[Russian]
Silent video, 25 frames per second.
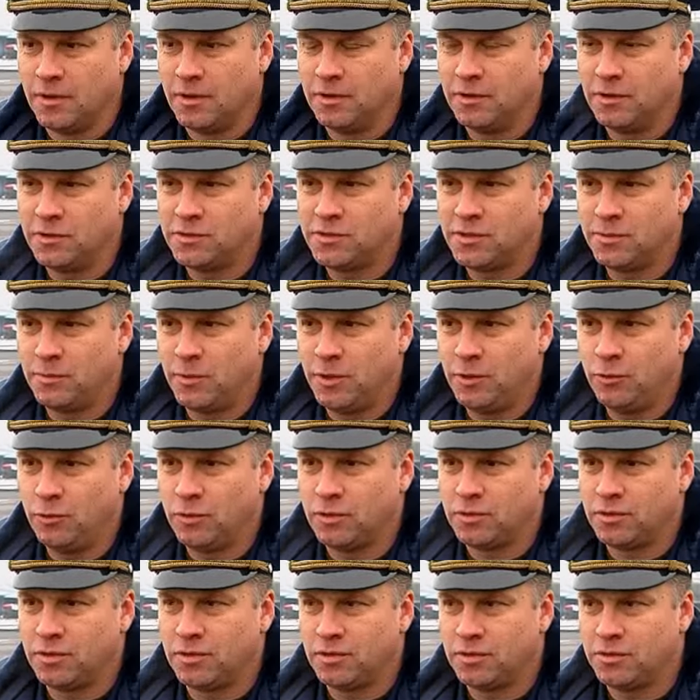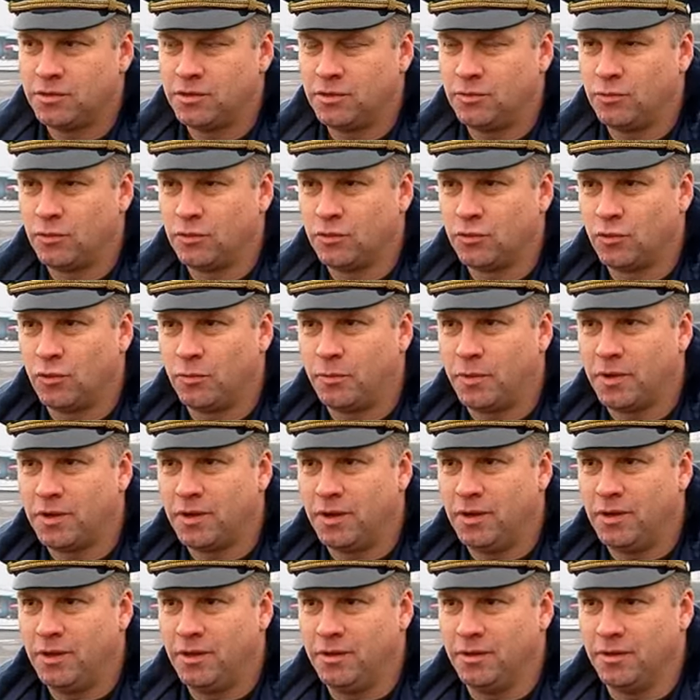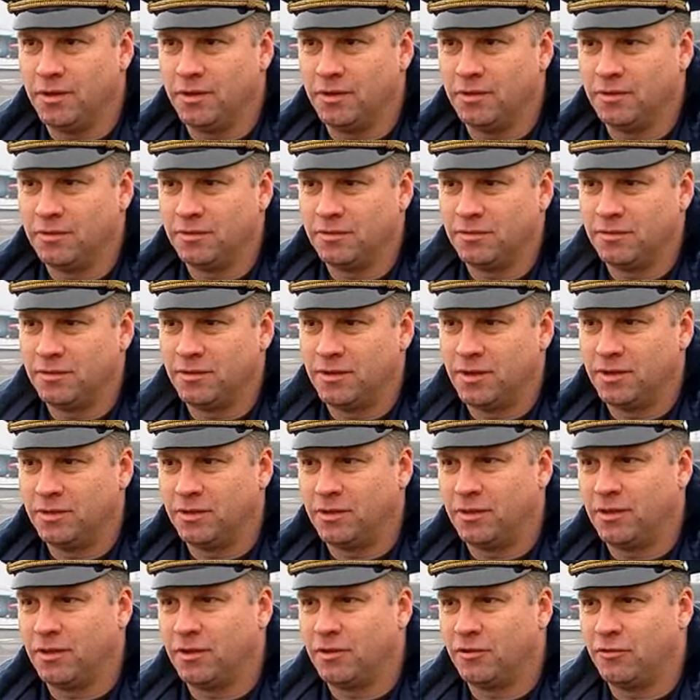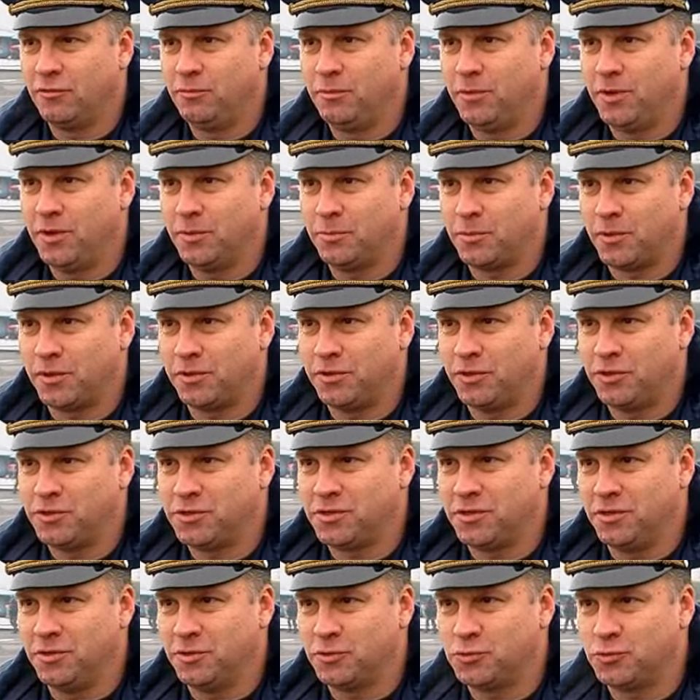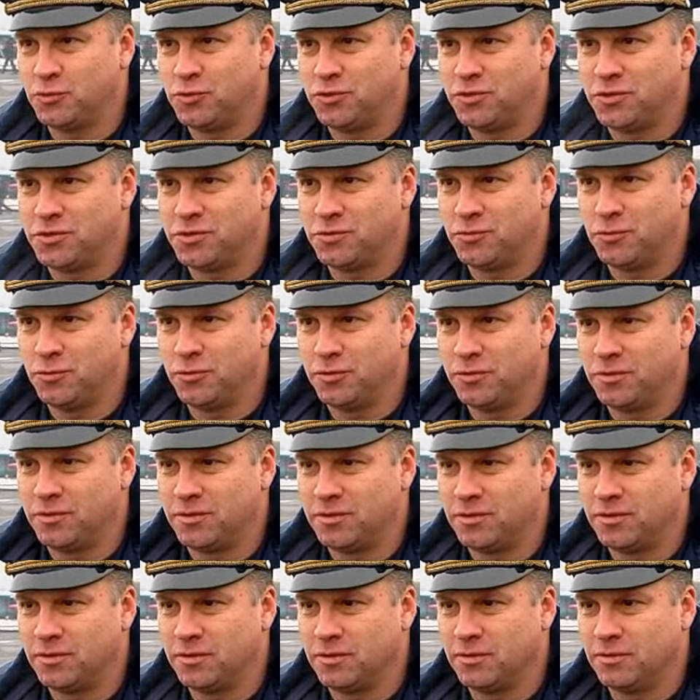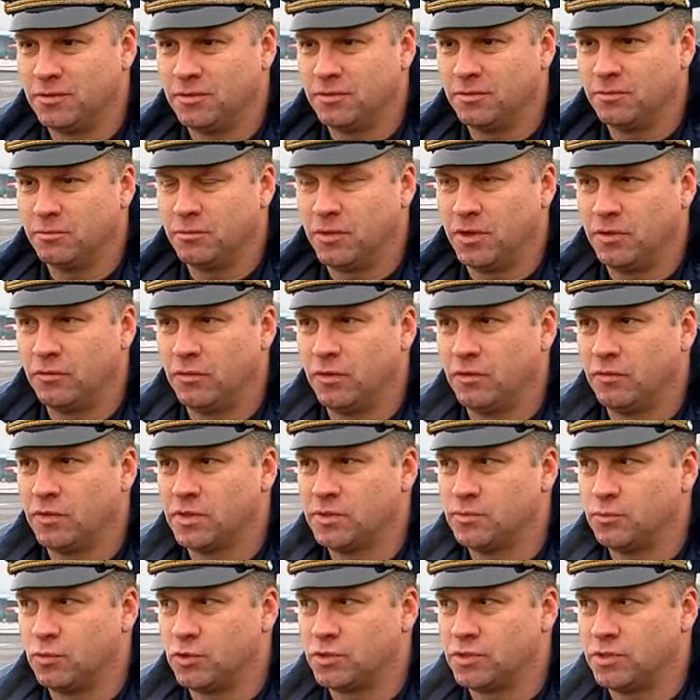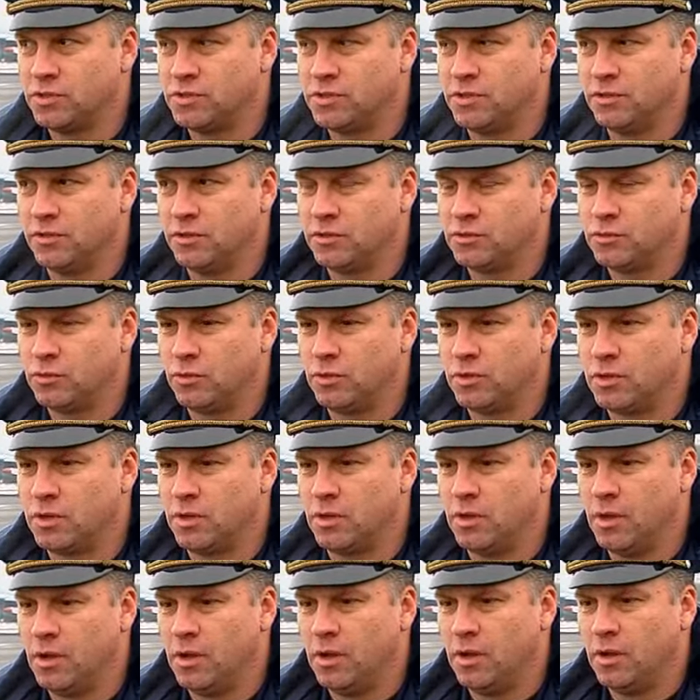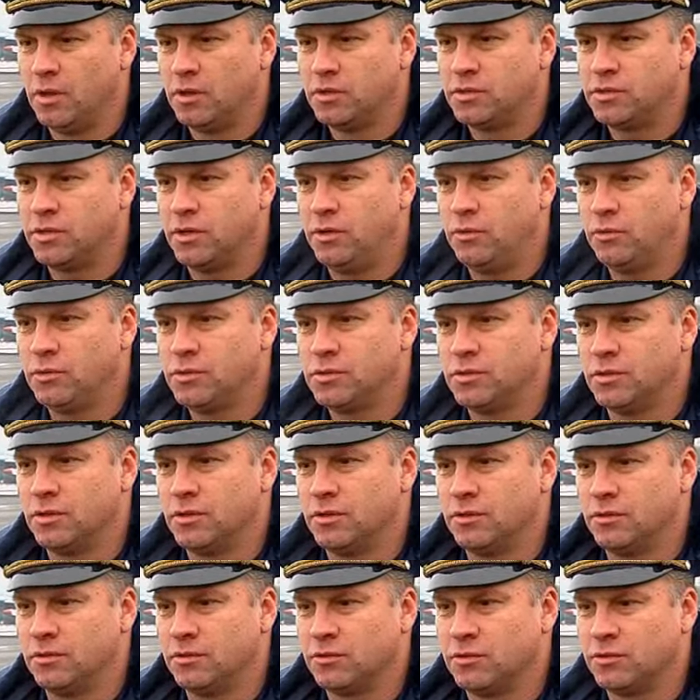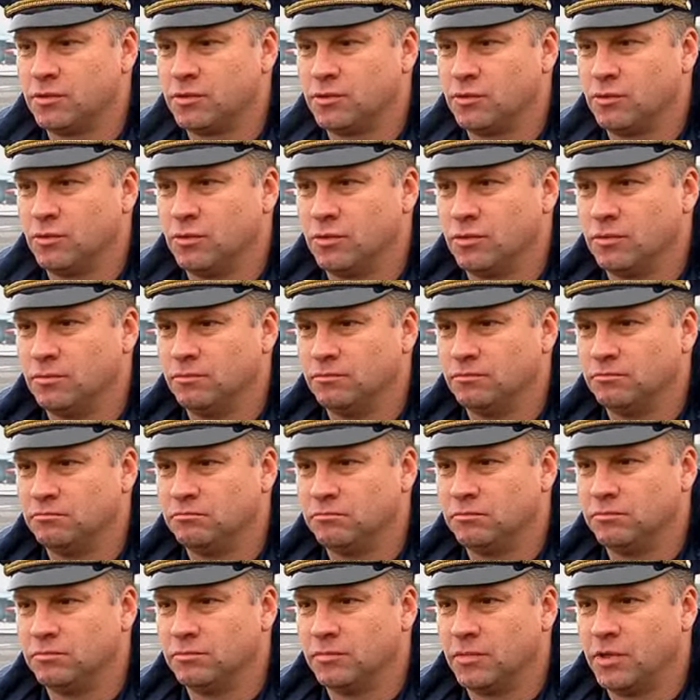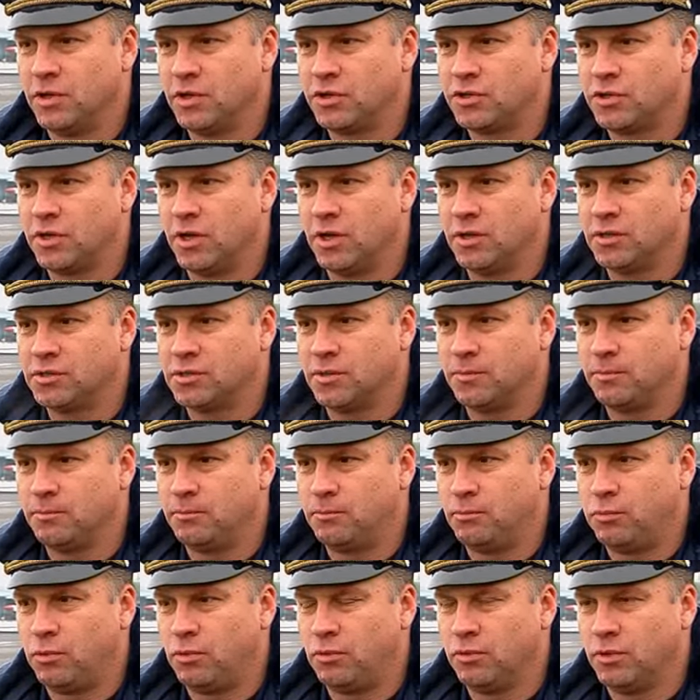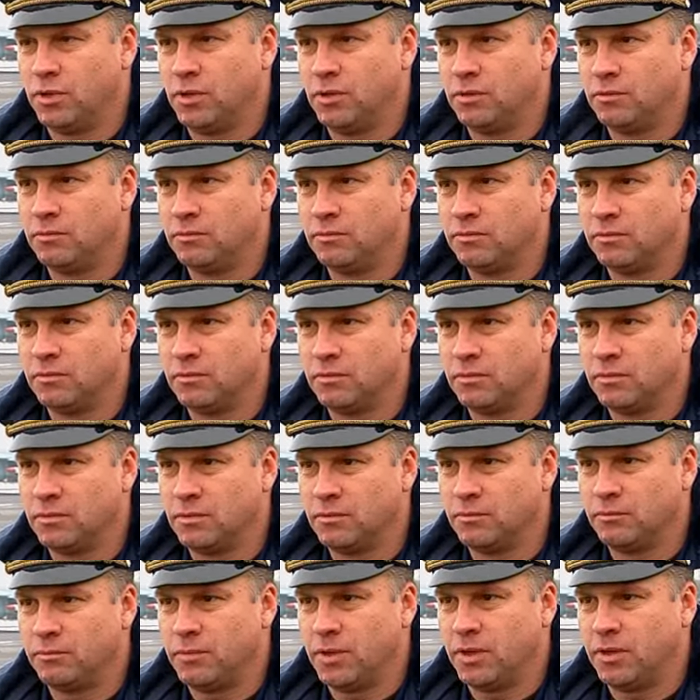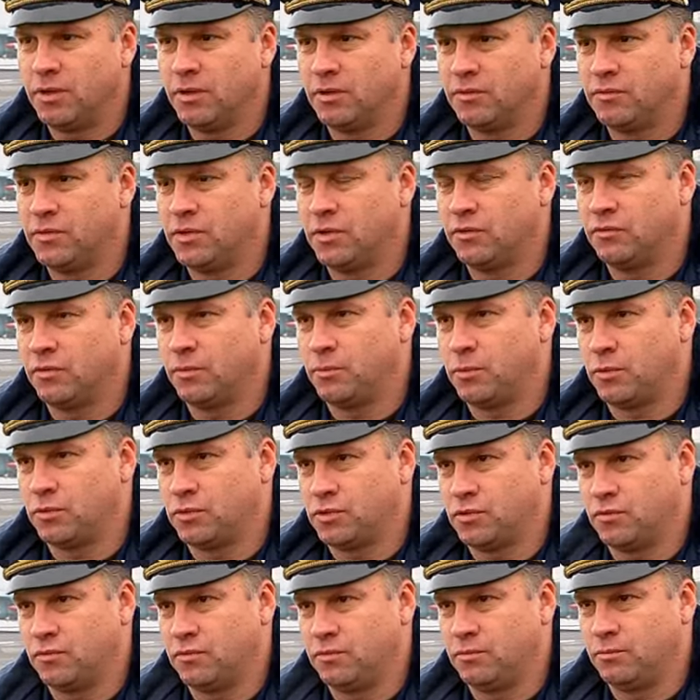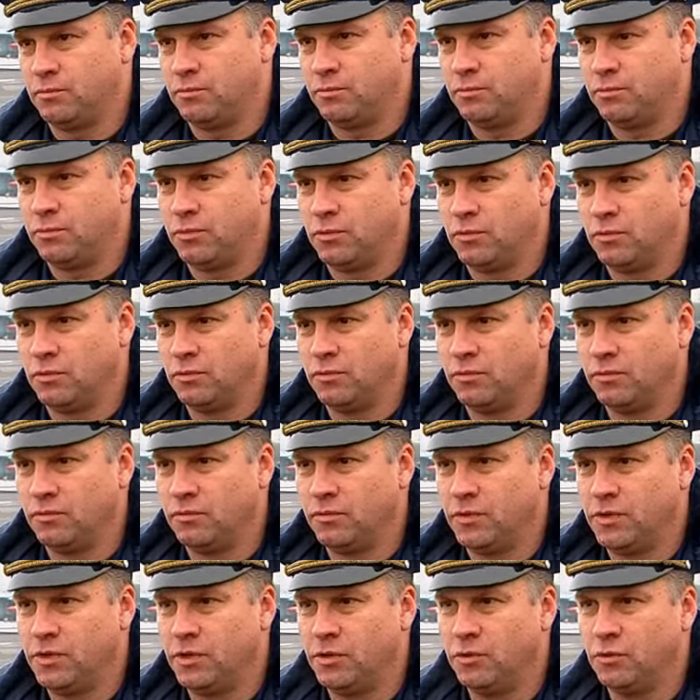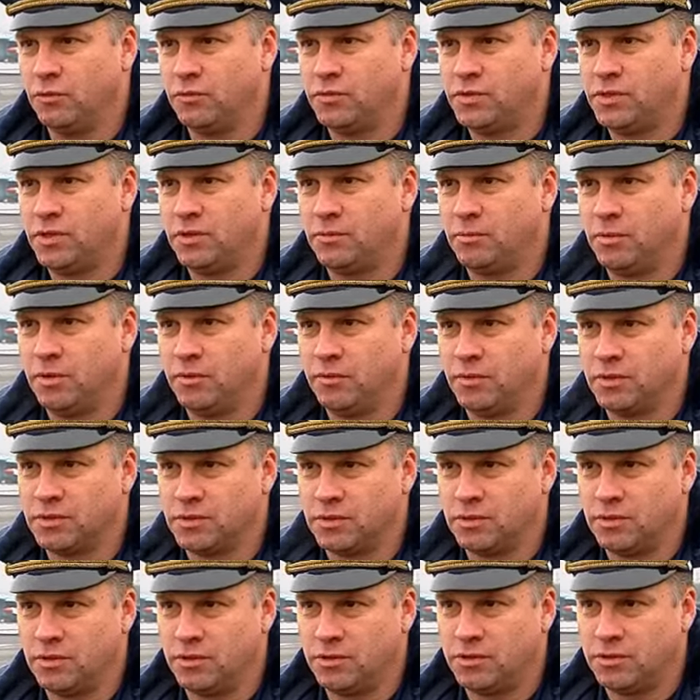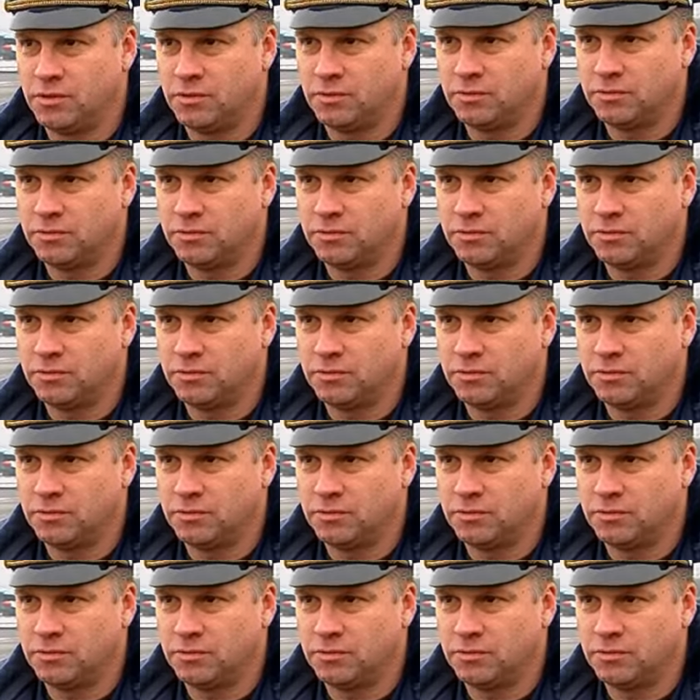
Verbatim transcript: этот самолет четвертого поколения, аналога в мире практически не существует. Боевые возможности настолько серьезные, что решается полный пакет всех вопросов по ведению всех боевых задач.